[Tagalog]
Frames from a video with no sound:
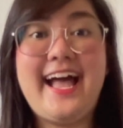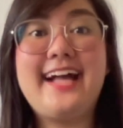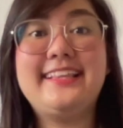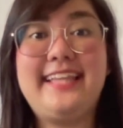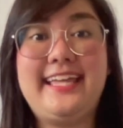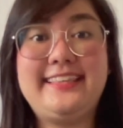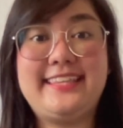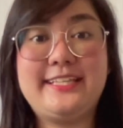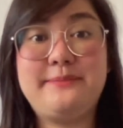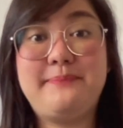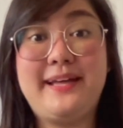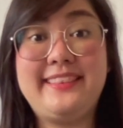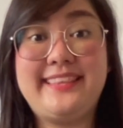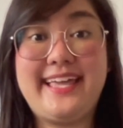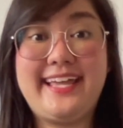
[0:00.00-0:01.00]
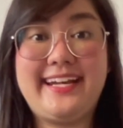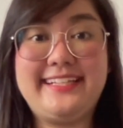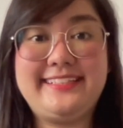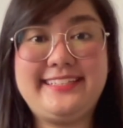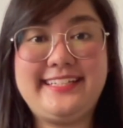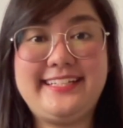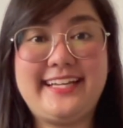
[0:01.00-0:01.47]
ang latest bandera
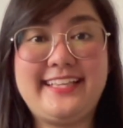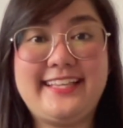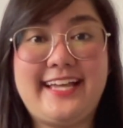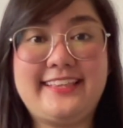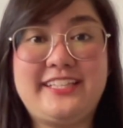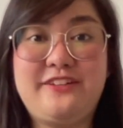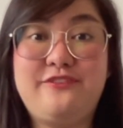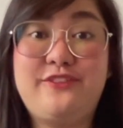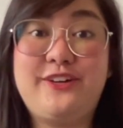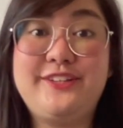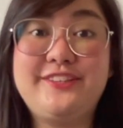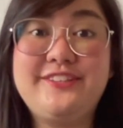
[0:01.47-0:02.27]
chika natin for